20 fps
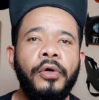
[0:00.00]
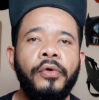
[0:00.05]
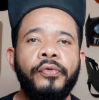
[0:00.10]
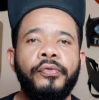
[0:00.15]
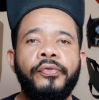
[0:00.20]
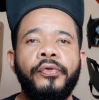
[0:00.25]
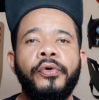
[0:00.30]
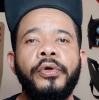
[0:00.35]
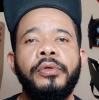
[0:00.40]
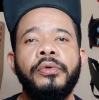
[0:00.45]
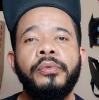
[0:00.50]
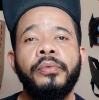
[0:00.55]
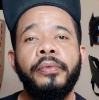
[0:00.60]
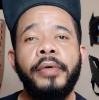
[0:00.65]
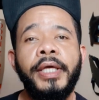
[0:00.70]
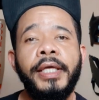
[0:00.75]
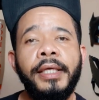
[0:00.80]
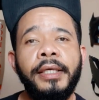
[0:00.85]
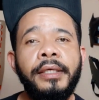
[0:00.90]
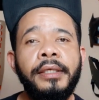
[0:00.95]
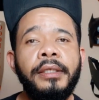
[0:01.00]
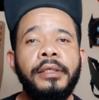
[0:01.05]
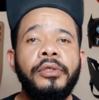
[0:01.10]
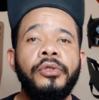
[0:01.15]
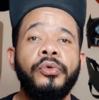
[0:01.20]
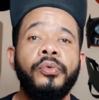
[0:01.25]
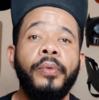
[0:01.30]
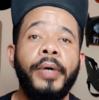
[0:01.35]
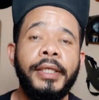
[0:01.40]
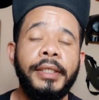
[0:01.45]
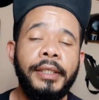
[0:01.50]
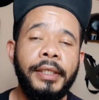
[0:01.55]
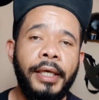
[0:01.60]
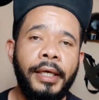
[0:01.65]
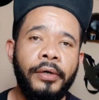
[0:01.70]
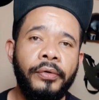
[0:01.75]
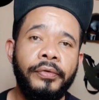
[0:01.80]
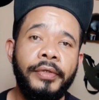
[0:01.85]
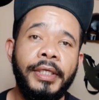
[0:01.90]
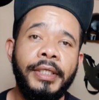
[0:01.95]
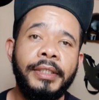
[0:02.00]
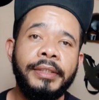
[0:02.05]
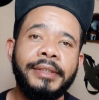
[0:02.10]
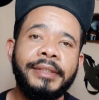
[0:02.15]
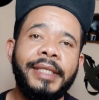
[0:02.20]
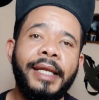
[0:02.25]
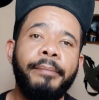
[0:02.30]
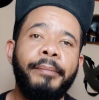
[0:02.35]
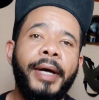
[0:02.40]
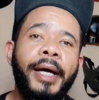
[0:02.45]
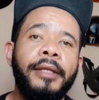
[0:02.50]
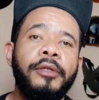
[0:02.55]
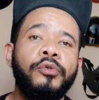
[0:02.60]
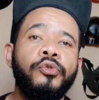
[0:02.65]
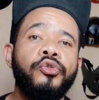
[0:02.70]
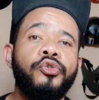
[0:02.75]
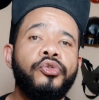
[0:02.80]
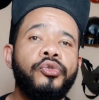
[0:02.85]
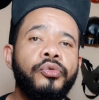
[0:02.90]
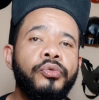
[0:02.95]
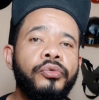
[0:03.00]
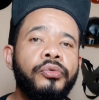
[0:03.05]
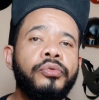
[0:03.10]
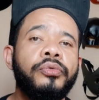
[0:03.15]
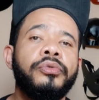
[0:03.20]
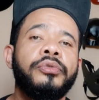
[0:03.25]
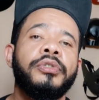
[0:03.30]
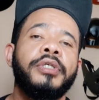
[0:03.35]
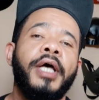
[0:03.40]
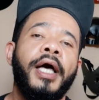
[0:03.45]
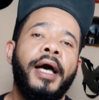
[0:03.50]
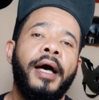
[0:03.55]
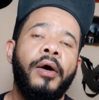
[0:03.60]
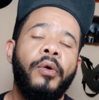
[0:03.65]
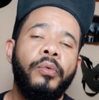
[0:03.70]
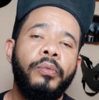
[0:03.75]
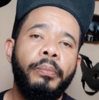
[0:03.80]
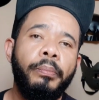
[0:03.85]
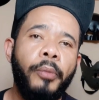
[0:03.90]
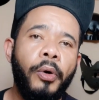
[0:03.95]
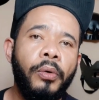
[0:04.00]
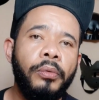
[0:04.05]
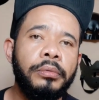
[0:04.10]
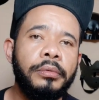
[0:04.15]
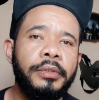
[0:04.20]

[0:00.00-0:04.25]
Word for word: foi o Henry e o Ariel, e eles trabalham juntos há um bom